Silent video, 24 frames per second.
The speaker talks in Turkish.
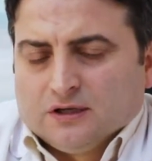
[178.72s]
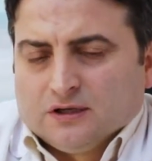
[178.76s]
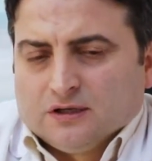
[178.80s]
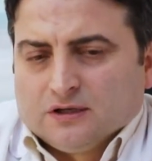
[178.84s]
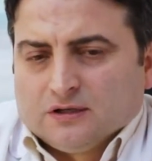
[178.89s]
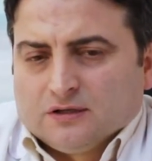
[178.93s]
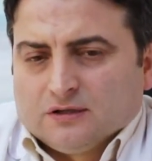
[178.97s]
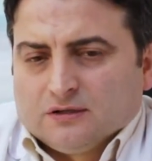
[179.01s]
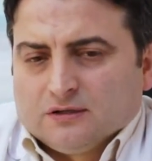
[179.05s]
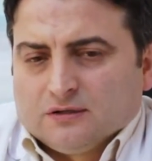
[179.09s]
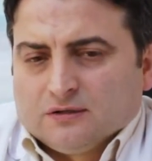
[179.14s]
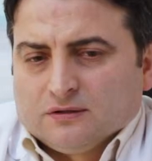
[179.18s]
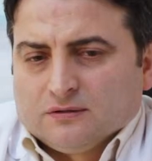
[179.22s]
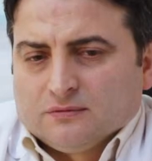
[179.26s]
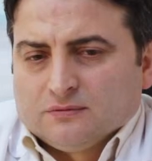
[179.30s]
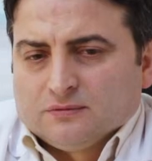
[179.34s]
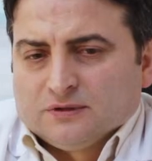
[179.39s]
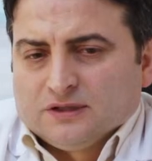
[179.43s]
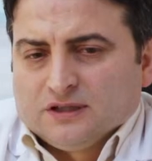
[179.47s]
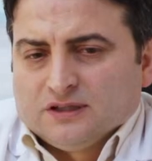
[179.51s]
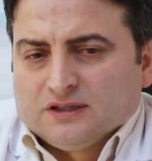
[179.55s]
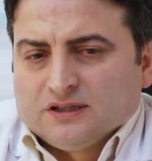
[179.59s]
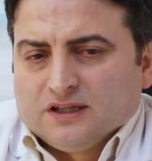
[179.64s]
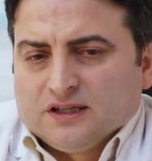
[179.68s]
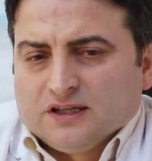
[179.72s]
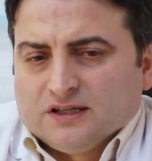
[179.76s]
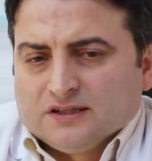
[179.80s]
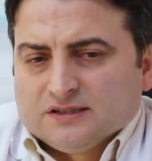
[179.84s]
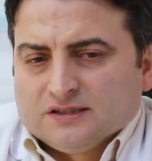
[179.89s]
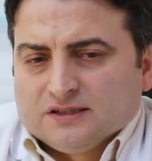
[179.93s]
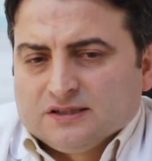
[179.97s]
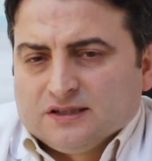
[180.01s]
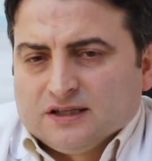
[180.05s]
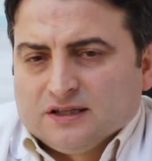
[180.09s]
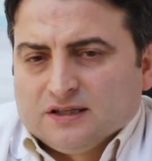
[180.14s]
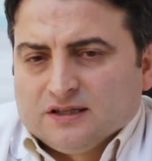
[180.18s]
E, bir de
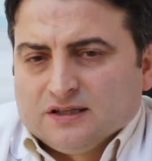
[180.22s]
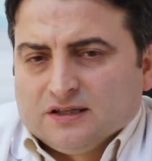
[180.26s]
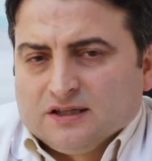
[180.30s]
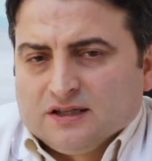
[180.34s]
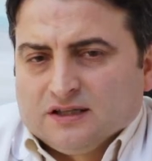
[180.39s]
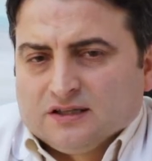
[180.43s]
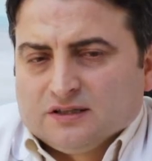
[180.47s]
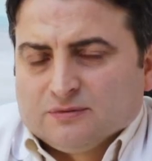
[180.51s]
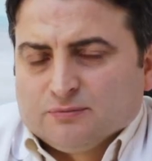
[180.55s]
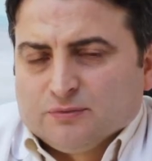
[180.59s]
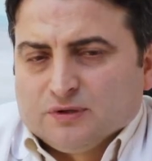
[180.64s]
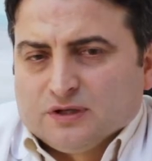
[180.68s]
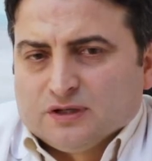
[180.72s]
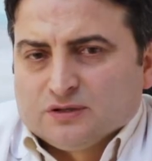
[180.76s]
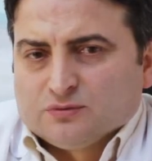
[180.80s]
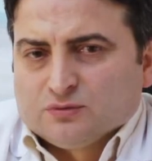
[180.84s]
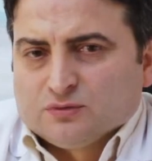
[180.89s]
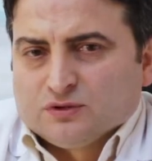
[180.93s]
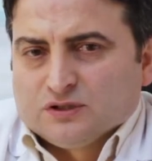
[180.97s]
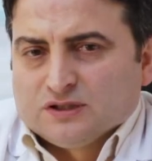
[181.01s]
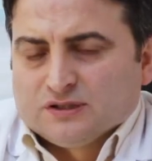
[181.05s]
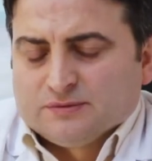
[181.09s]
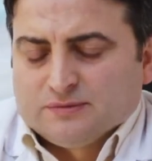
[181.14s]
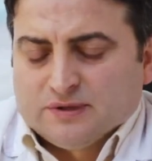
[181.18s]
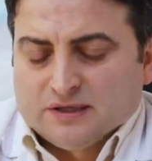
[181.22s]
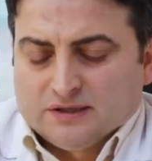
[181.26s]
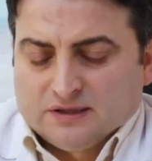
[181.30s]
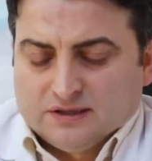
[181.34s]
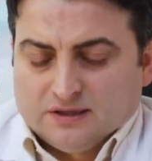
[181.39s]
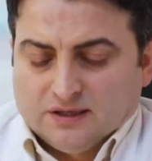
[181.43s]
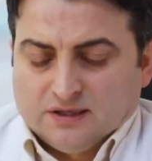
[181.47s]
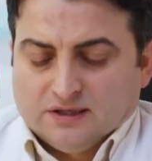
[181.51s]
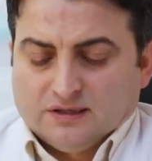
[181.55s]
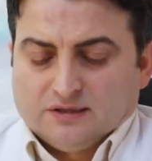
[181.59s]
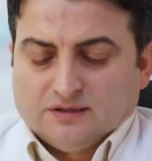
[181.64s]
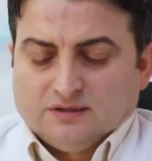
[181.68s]
Denizli'de ilk mecburi
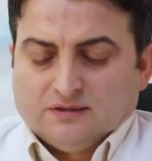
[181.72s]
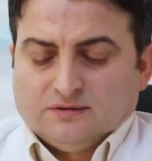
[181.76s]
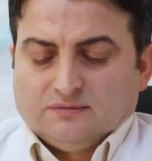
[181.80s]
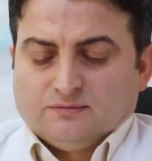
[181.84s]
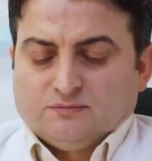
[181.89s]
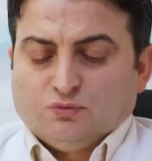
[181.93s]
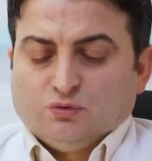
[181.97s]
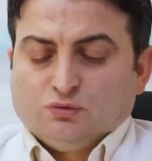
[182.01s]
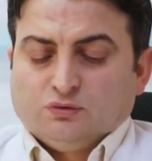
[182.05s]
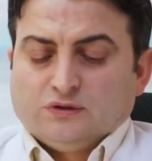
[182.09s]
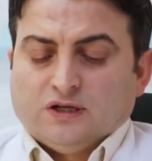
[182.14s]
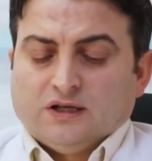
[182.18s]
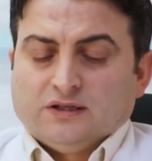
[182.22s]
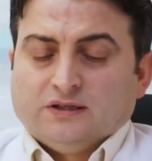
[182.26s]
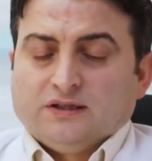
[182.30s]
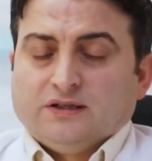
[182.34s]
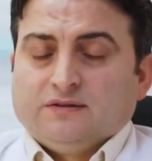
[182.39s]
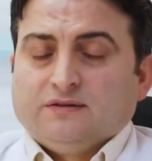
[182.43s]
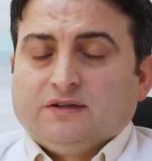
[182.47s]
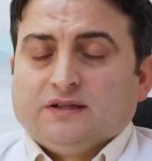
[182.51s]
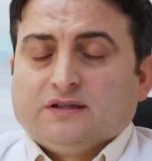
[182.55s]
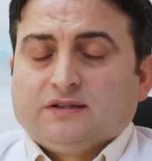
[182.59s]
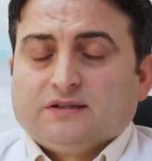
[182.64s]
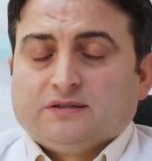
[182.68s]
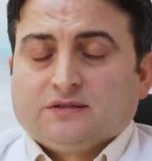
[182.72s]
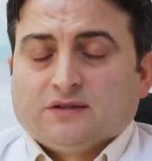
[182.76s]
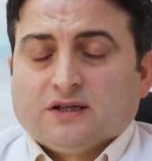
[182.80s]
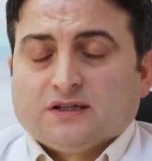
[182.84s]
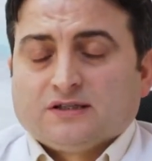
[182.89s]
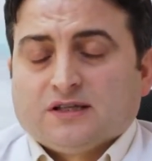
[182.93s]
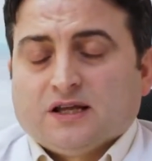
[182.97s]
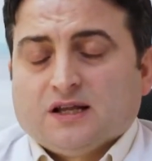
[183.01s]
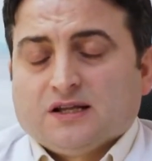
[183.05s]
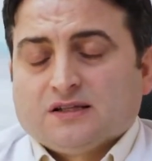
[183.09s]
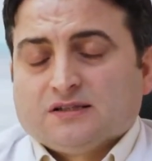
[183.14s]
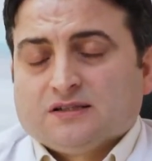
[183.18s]
hizmette Buldan Devlet
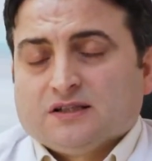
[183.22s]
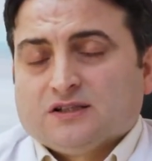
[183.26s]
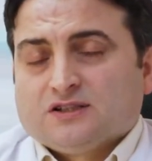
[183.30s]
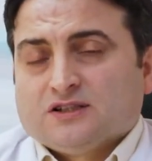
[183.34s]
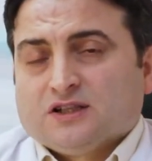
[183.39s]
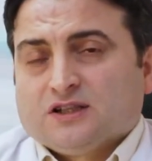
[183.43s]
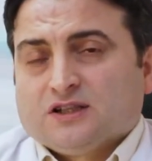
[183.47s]
Hastanesi'nde